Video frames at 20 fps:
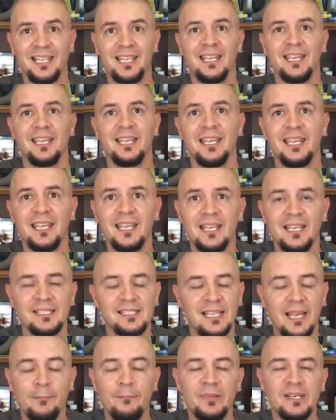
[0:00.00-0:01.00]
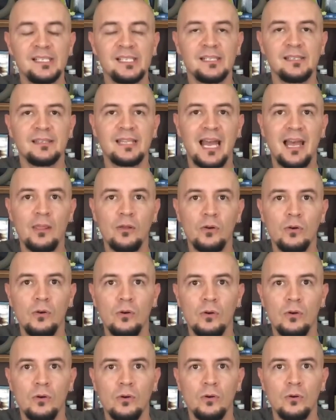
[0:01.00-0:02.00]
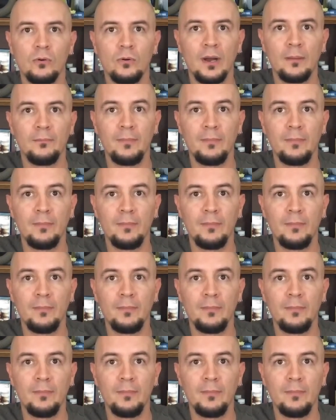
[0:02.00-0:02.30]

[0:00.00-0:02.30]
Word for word: que se han presentado